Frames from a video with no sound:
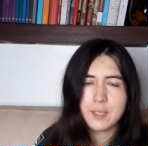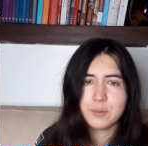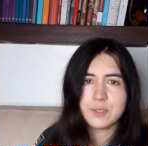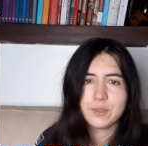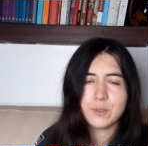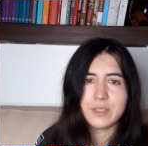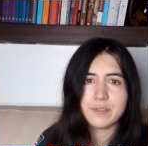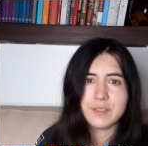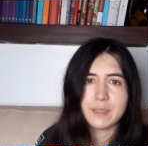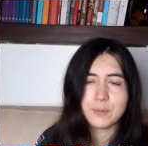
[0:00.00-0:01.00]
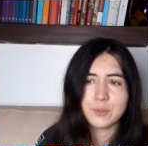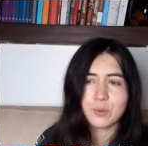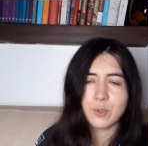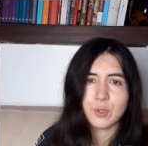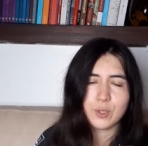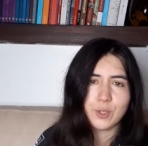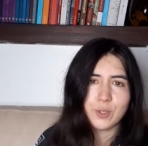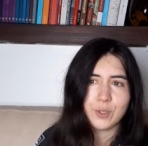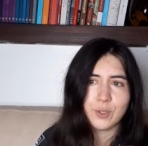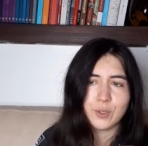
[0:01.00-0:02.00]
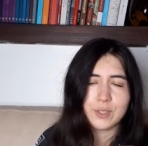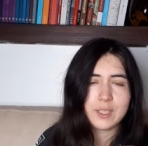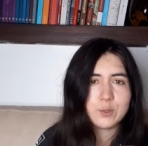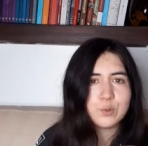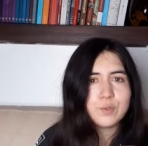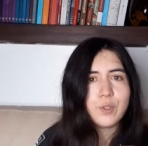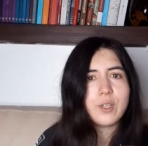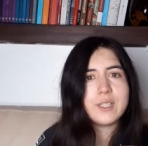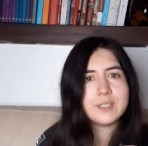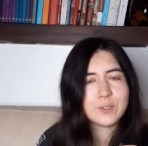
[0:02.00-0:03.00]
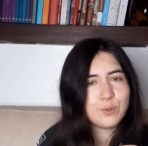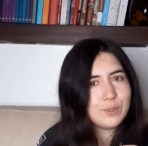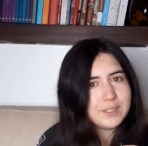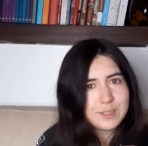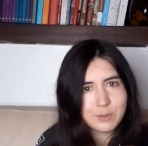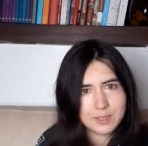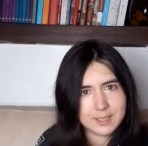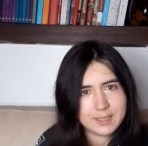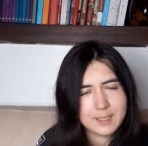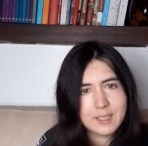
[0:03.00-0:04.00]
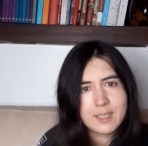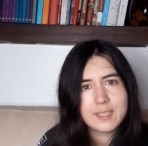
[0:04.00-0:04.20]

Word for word: puisque les femmes sont encore euh, très souvent exclues des ateliers.